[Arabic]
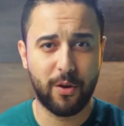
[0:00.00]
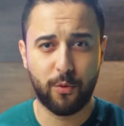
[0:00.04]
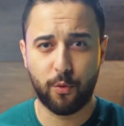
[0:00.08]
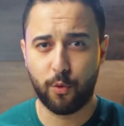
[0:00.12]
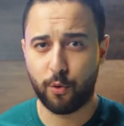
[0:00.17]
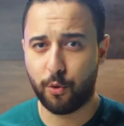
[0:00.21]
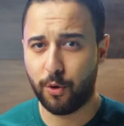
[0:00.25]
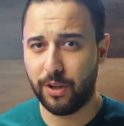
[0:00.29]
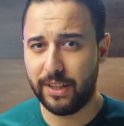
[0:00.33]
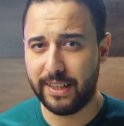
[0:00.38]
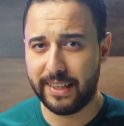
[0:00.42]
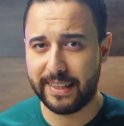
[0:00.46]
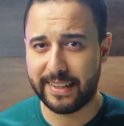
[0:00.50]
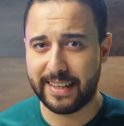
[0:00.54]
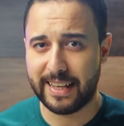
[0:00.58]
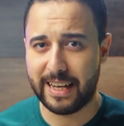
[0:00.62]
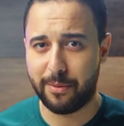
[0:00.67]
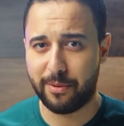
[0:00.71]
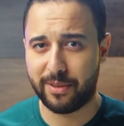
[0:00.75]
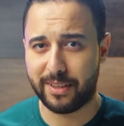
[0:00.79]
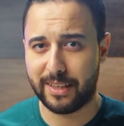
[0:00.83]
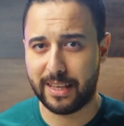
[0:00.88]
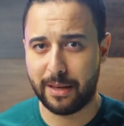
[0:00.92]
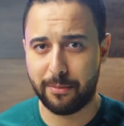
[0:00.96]
وكل
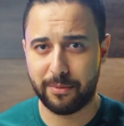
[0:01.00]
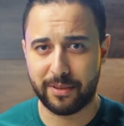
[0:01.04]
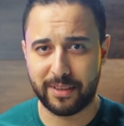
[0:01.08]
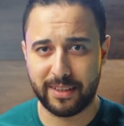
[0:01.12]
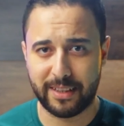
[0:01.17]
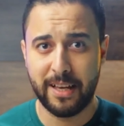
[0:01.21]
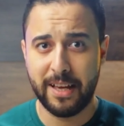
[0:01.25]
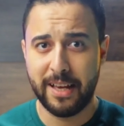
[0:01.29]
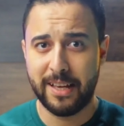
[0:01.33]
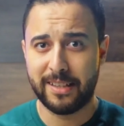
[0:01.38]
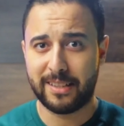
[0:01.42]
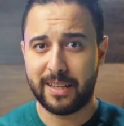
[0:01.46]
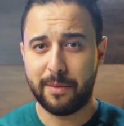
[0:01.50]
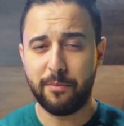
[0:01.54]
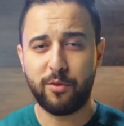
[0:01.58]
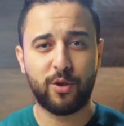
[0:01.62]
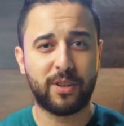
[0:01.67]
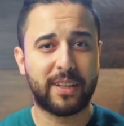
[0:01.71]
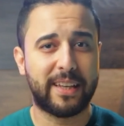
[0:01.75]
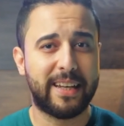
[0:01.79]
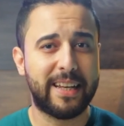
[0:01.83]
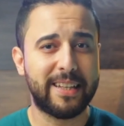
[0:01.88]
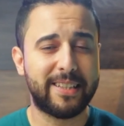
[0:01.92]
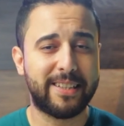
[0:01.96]
الكلام الجامد ده
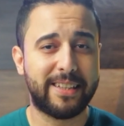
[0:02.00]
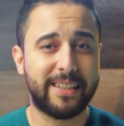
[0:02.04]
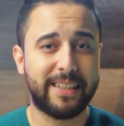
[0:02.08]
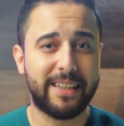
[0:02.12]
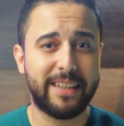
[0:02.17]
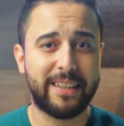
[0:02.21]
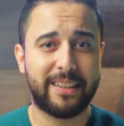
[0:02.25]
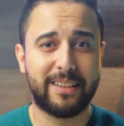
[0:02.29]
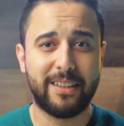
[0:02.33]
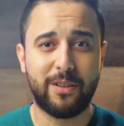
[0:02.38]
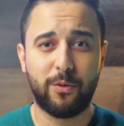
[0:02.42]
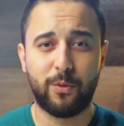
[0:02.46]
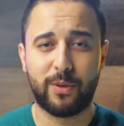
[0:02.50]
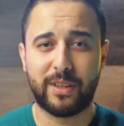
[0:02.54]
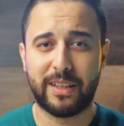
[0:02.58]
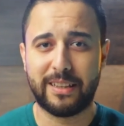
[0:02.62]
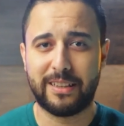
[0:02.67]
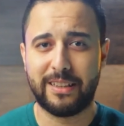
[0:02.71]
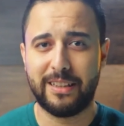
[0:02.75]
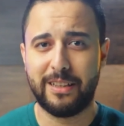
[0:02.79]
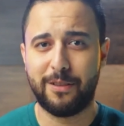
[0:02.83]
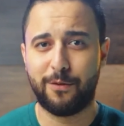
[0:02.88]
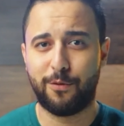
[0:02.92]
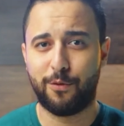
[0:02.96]
سامسونج جالاكسي اي
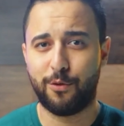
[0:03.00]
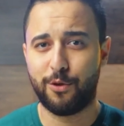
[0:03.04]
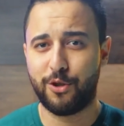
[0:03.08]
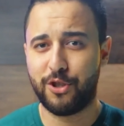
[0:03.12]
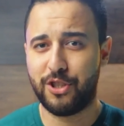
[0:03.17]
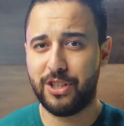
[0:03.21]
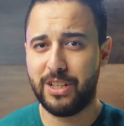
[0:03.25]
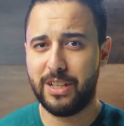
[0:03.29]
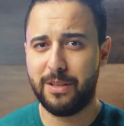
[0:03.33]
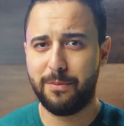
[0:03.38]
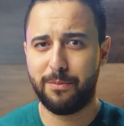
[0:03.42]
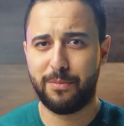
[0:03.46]
32 4 جي